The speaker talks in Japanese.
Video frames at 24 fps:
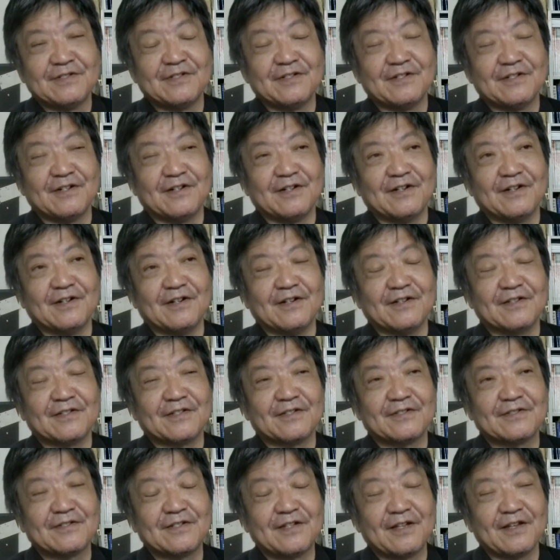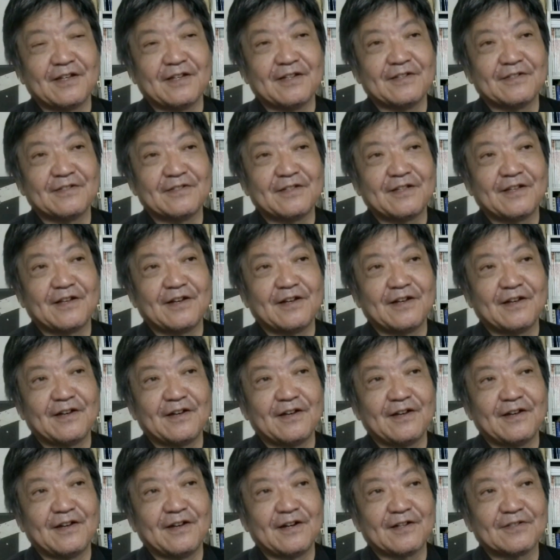あですね
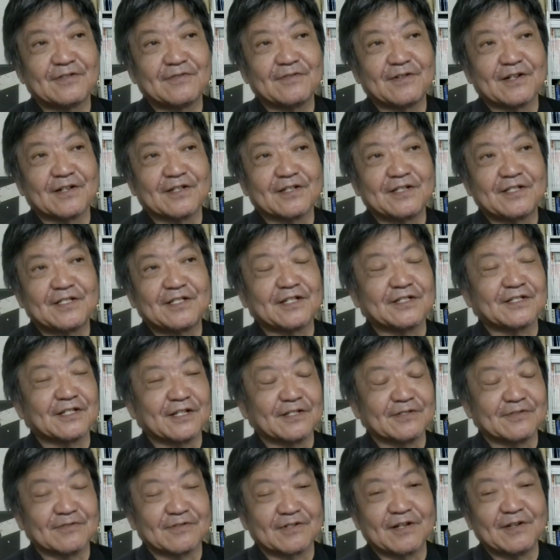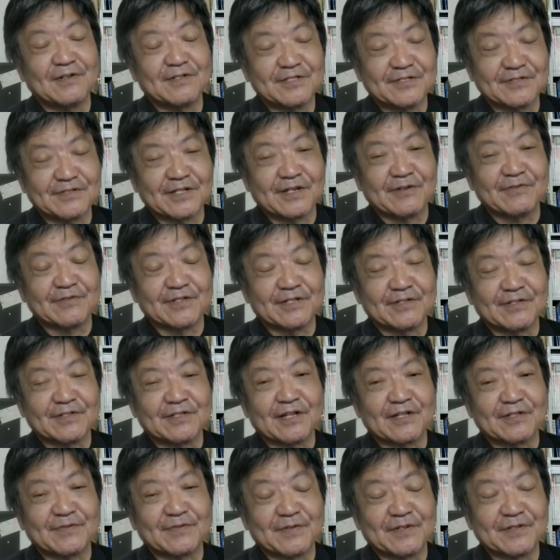であとは記者さんとか取材を受け
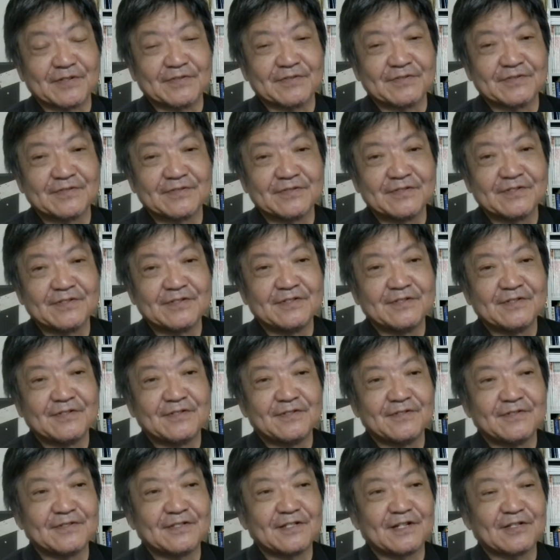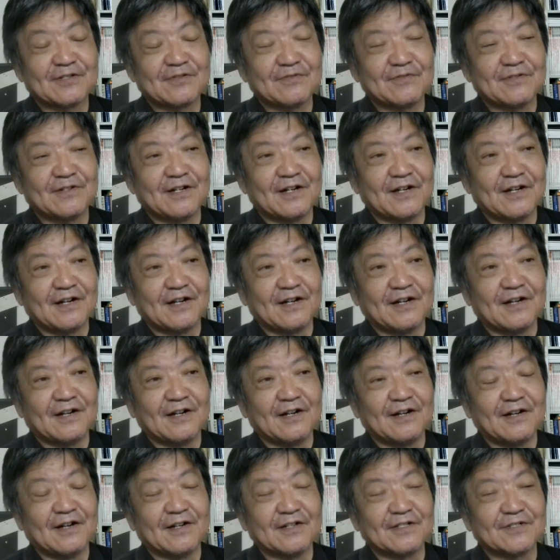る立場のほんであと
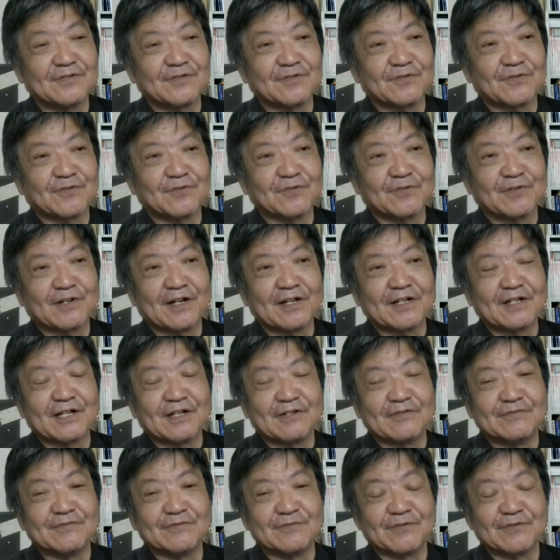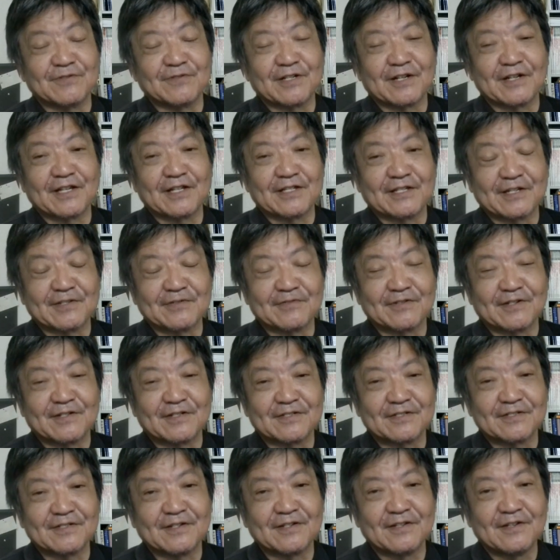は仕事上関係ある不動産屋さんと
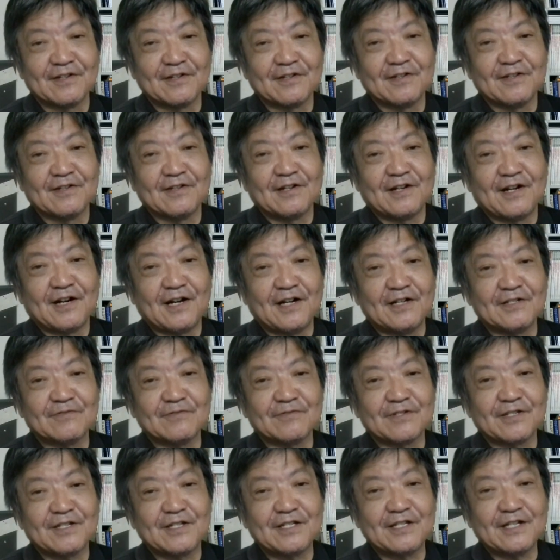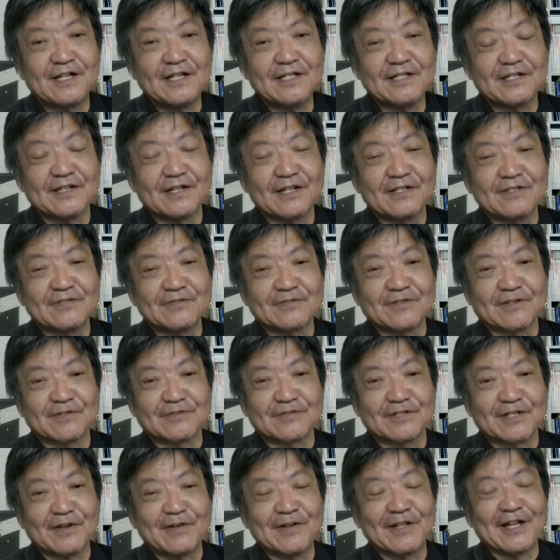かってあの嫌いな連中とは
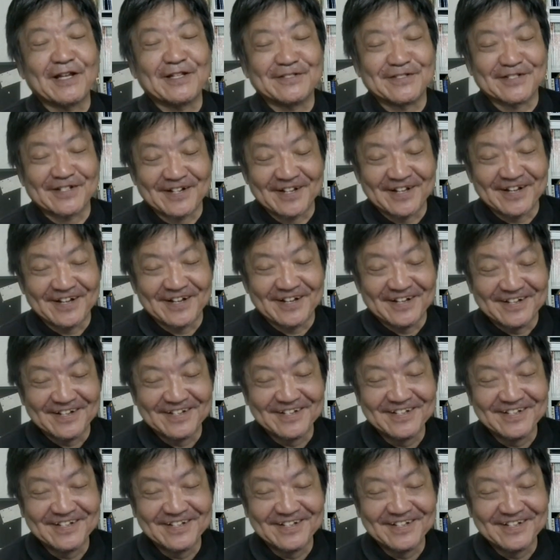付き合わないですから